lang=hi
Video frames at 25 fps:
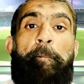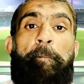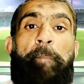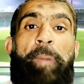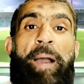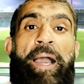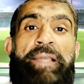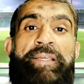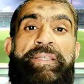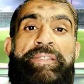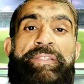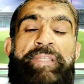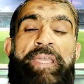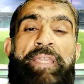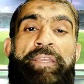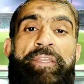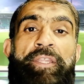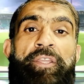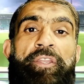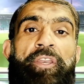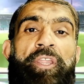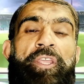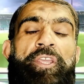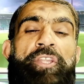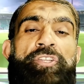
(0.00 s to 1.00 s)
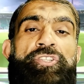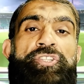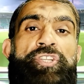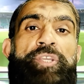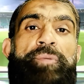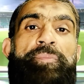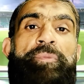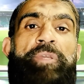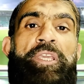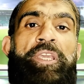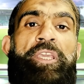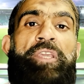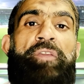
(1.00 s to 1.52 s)
पाकिस्तानी क्रिकेट टीम
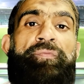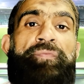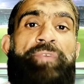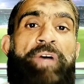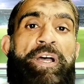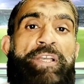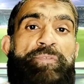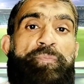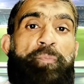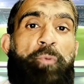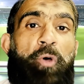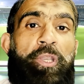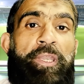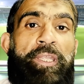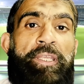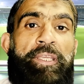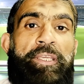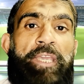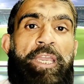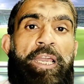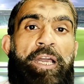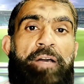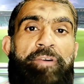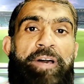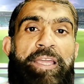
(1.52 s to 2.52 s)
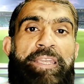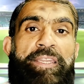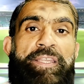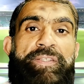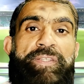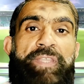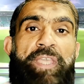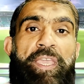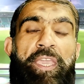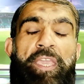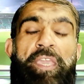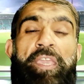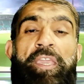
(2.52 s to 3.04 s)
की फास्ट बॉलिंग के हवाले
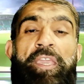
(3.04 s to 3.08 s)
से